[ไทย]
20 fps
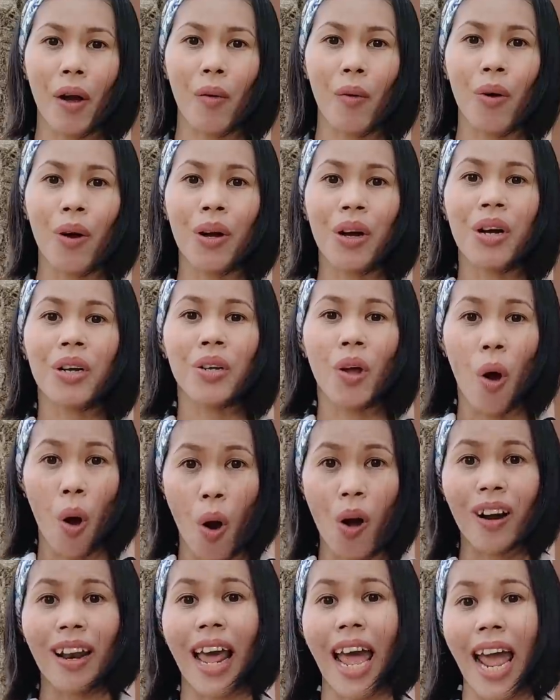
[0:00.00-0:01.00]
เราท้
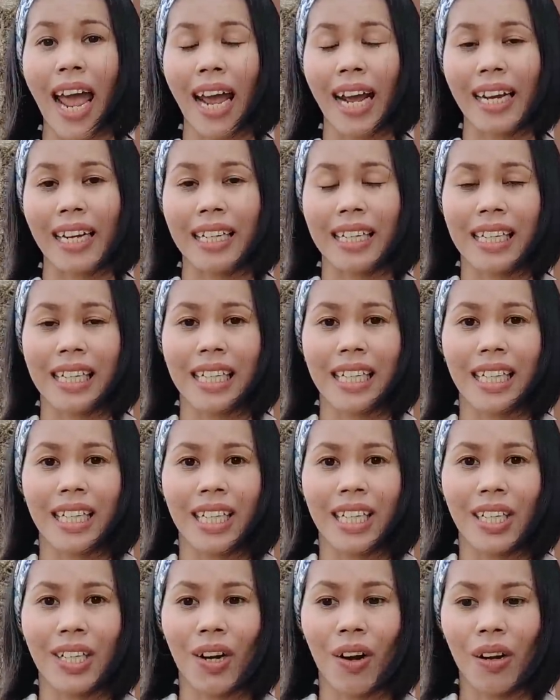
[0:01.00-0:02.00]
องแรก
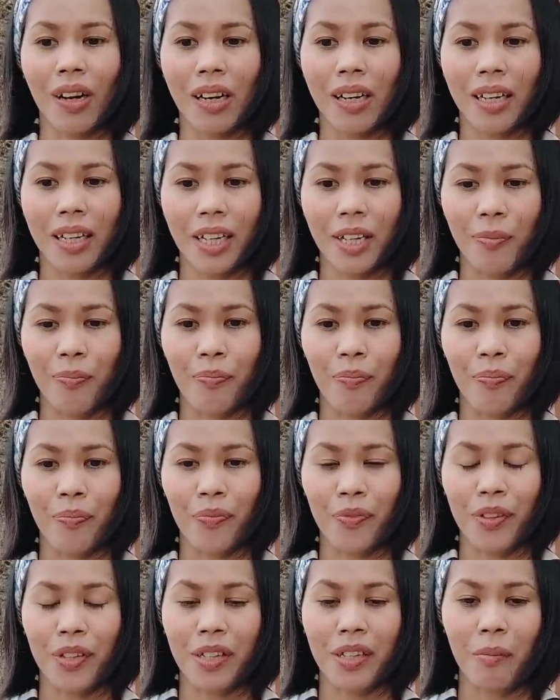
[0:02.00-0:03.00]
ก็เลย
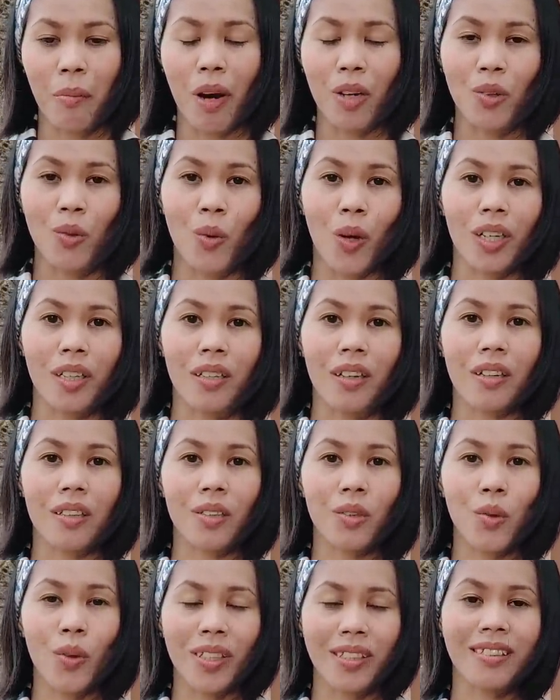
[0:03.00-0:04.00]
พอตรวจ
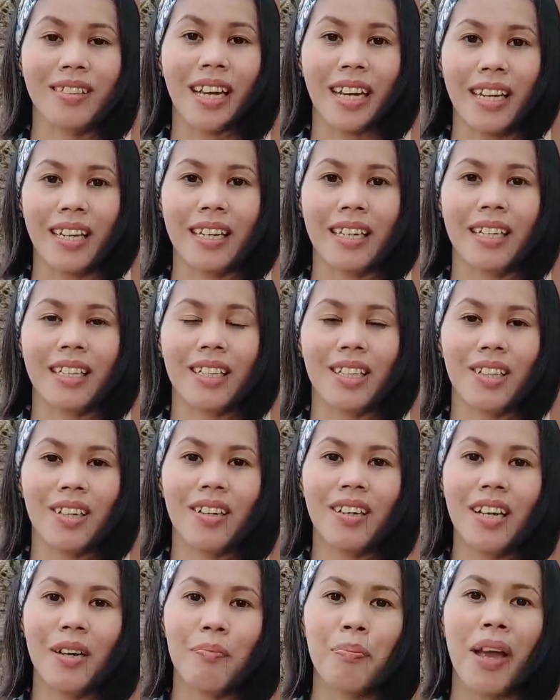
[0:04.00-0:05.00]
ตรวจเสร็จ
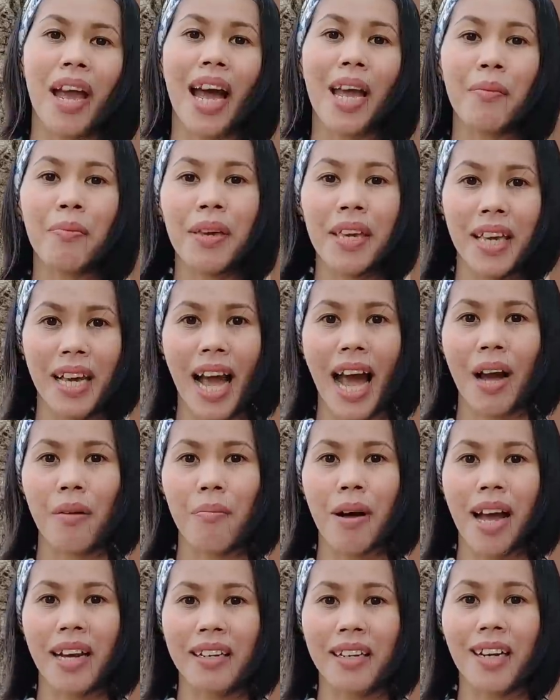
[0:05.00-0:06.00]
ก็เลยไปให้พี่ข้าง
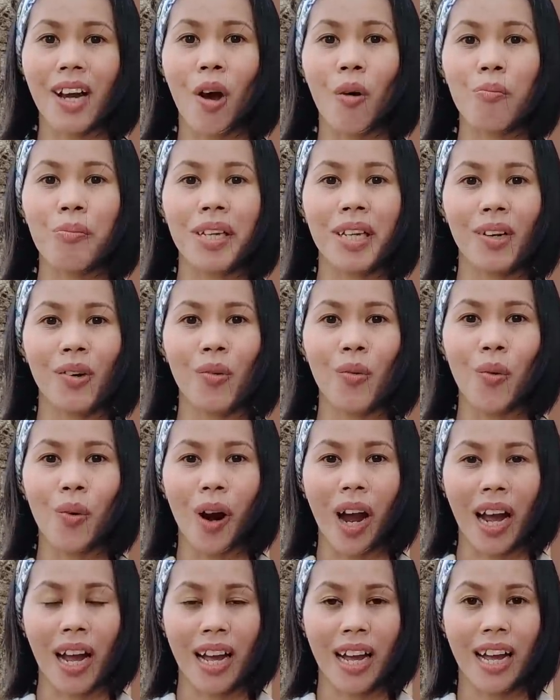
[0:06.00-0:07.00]
บ้านที่เขามีลูก
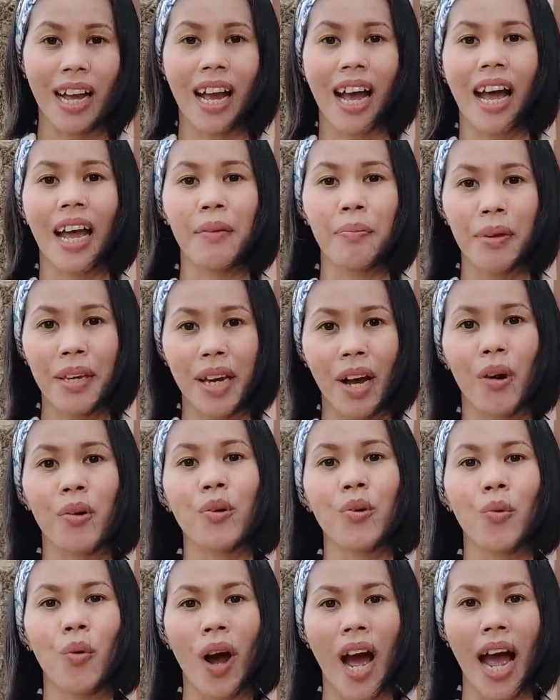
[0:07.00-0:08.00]
อะ่ะ ให้พี่เขา
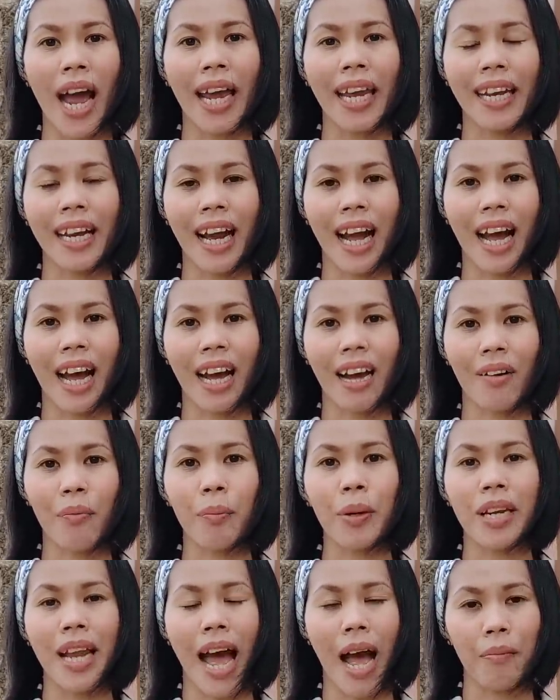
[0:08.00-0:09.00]
ดูให้นะคะ ก็
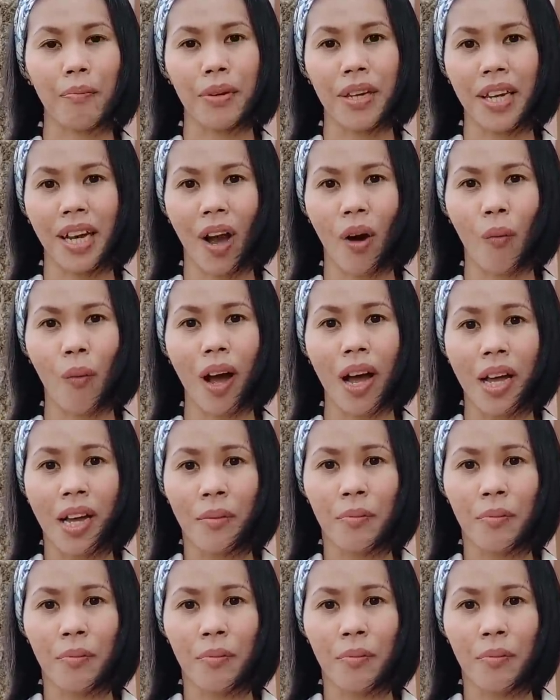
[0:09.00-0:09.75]
ไปถามพี่เขาว่า